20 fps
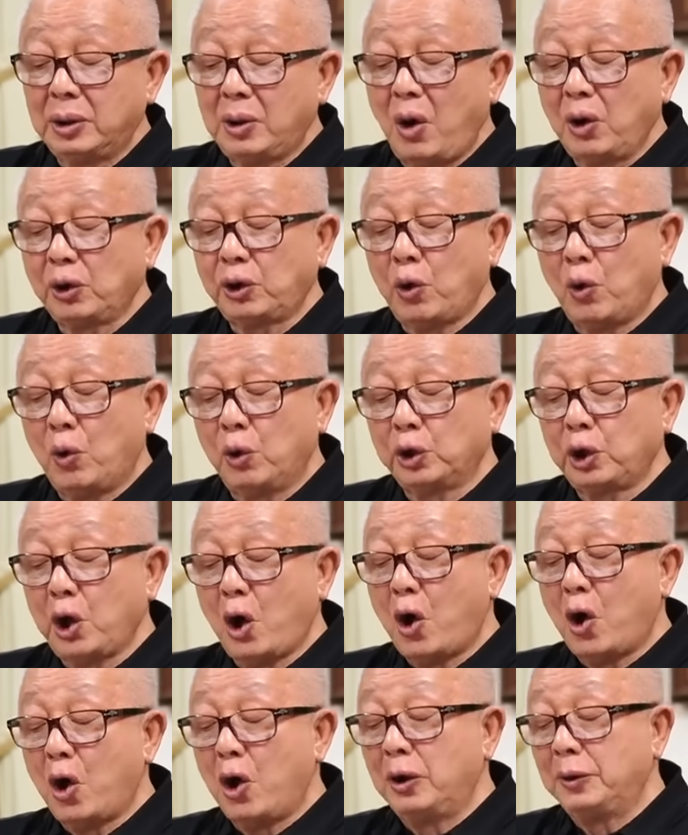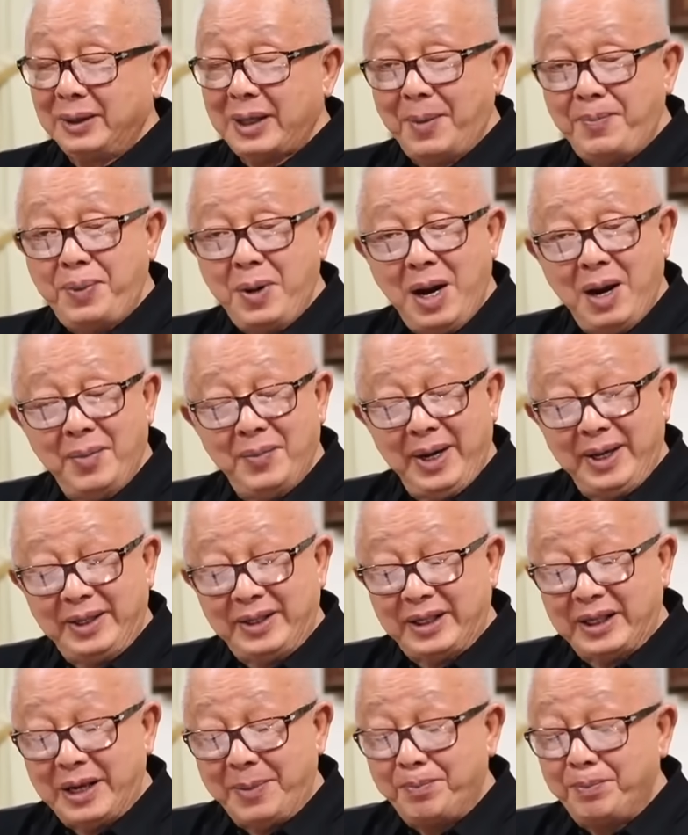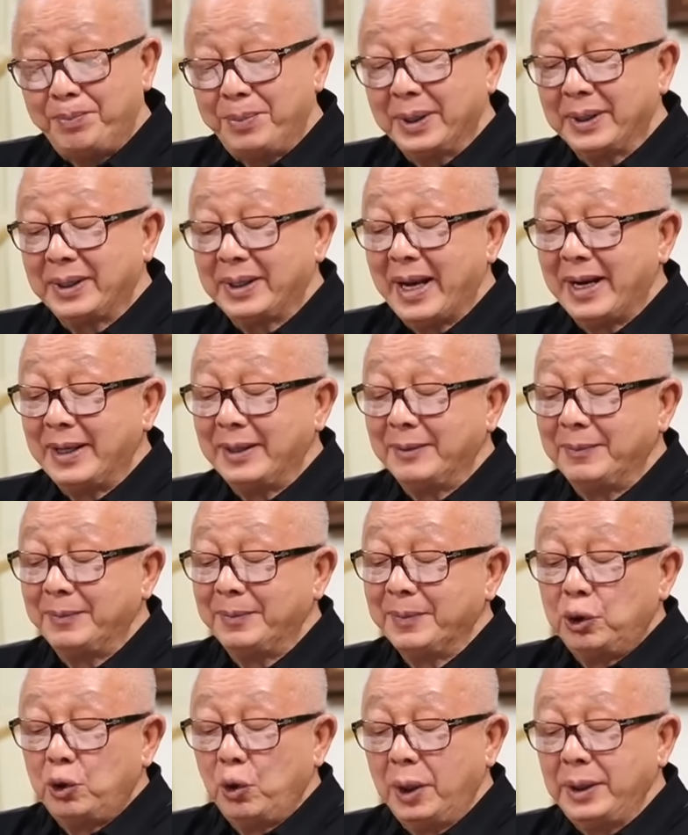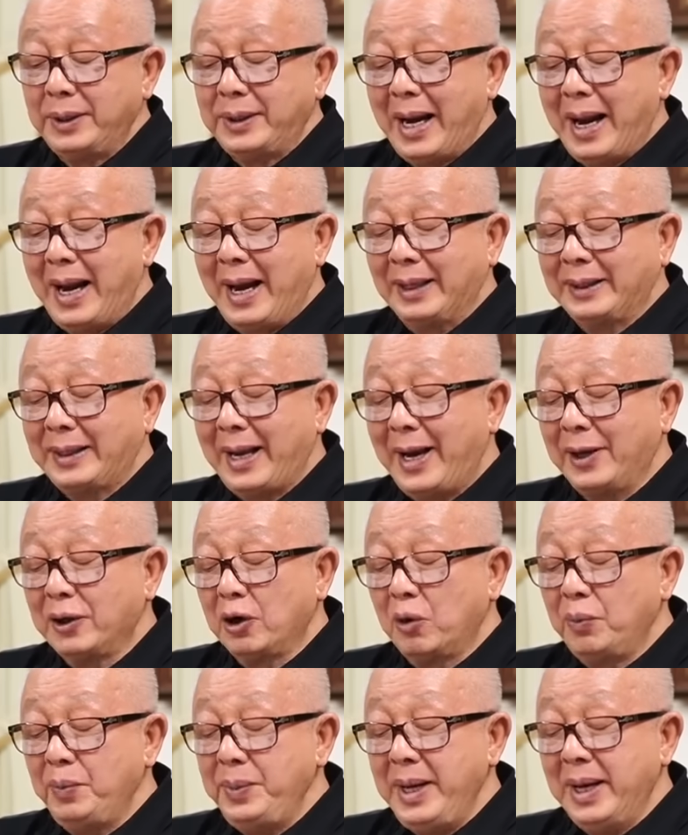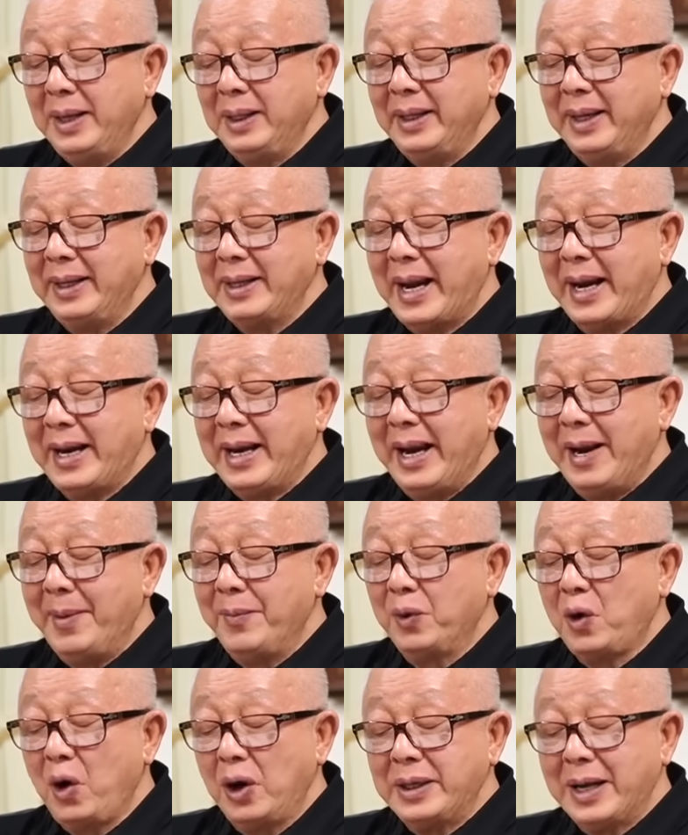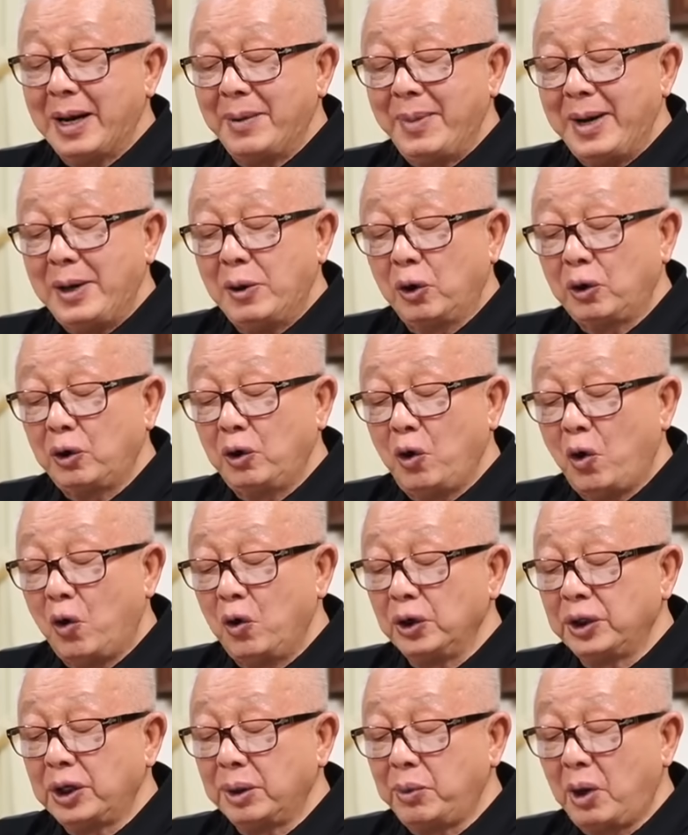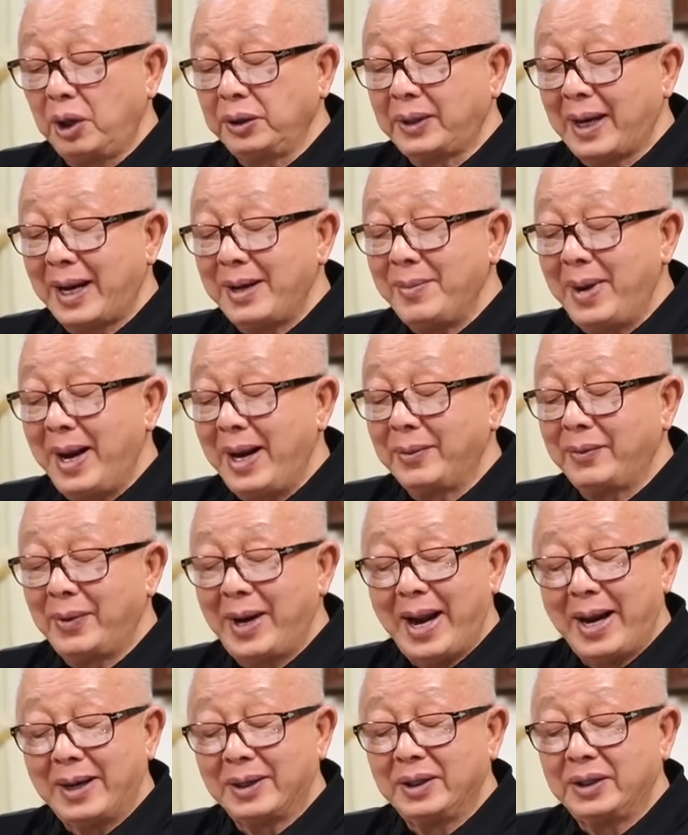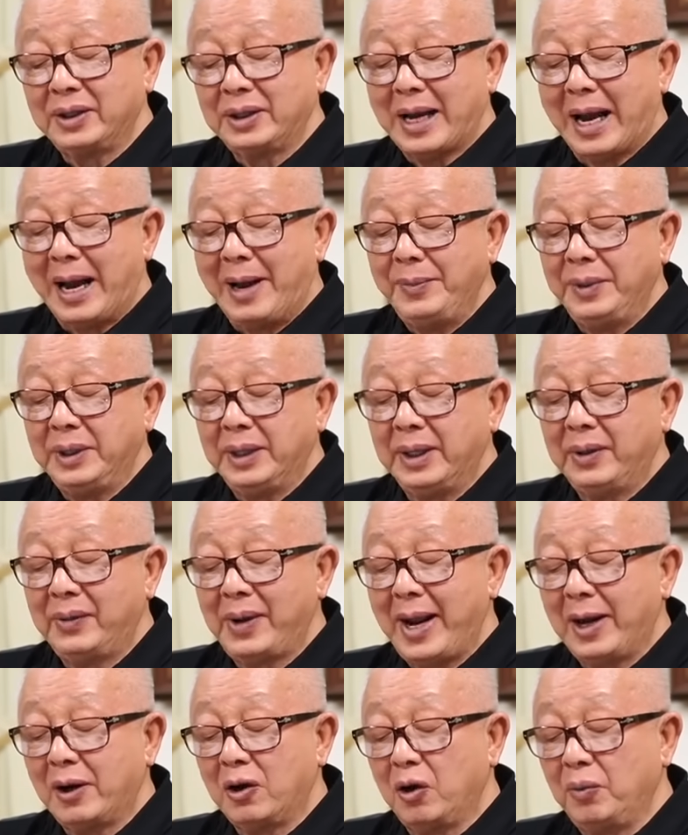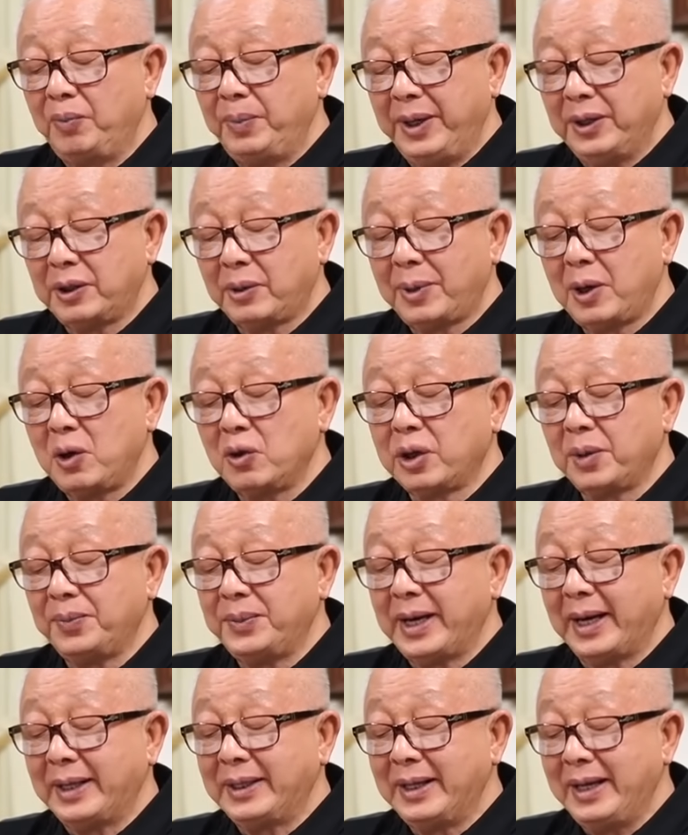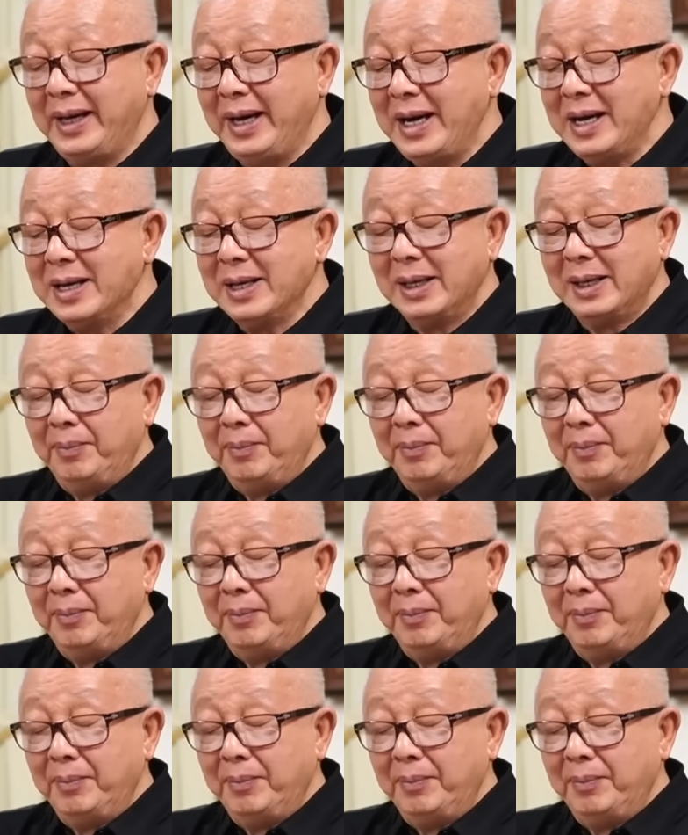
ก็โตต่อจะเพิ่มอีก สิบเปอร์เซ็นต์ ส่วนต่างอัตราดอกเบี้ยหรือ เอ็น ไอ เอ็ม ก็ยังไม่ลดลงเฉพาะไตรมาสแรกหรือสามเดือนแรกของปีสองพันห้าร้อยหกสิบเจ็ดนี้